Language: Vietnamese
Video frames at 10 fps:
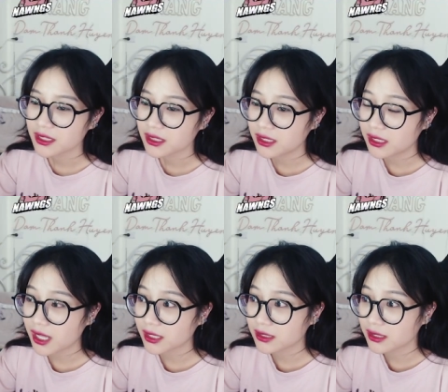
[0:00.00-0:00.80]
thì
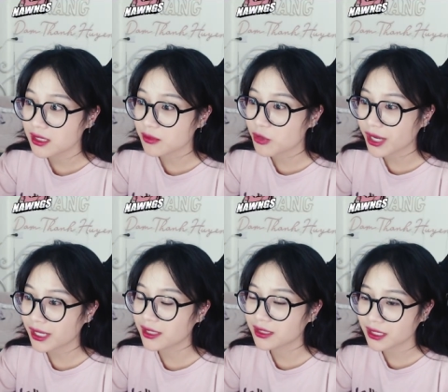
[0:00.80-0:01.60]
là thì được một
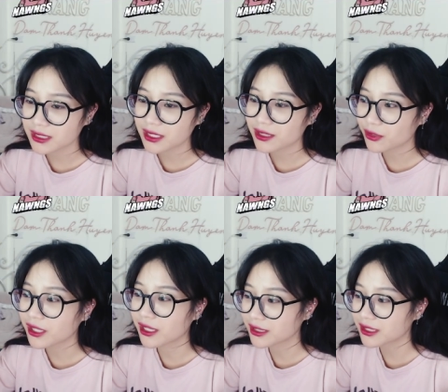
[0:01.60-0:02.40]
cái là người ta sẽ là có
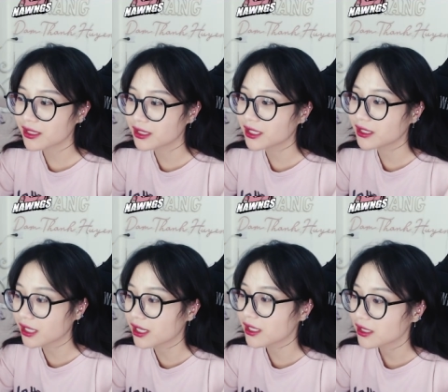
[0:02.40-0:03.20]
thể là sẽ là người tinh
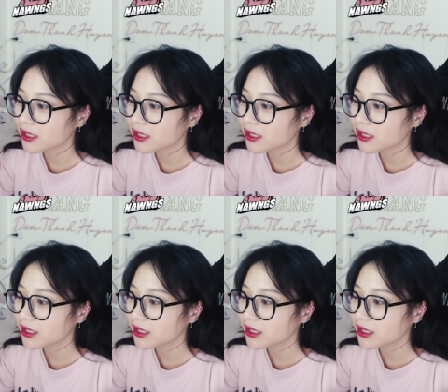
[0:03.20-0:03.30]
tế